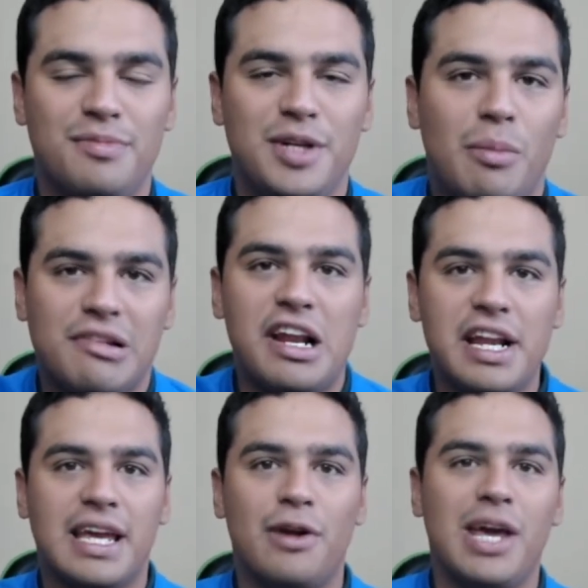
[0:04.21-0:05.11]
Mi nombre es
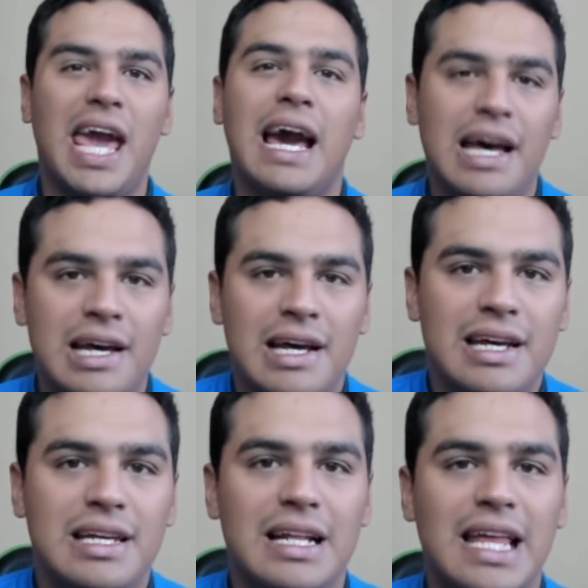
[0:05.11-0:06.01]
Enrique Noriega
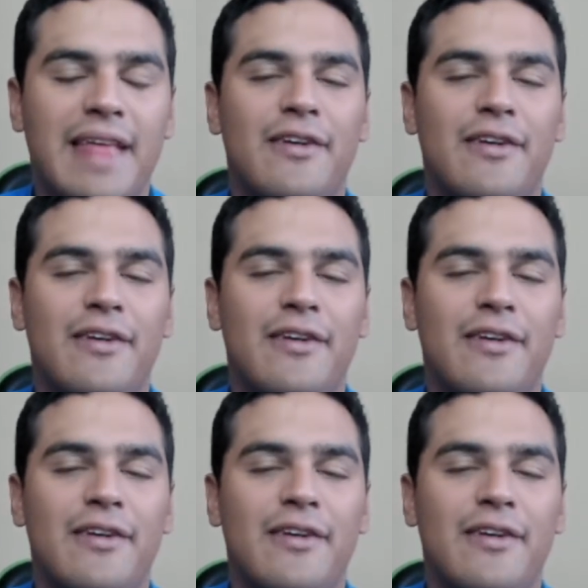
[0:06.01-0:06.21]
y el día